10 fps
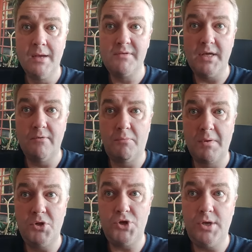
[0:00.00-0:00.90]
Все его
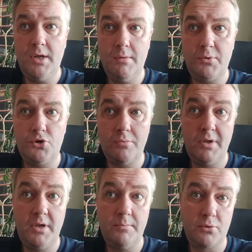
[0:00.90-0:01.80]
помещения, причем
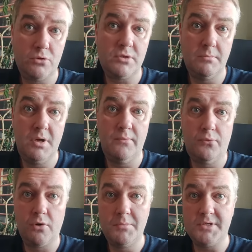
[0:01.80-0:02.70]
они не просто были в
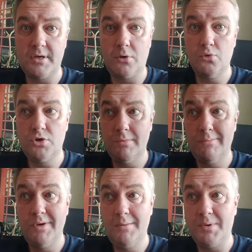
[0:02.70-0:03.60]
форме с оружием, были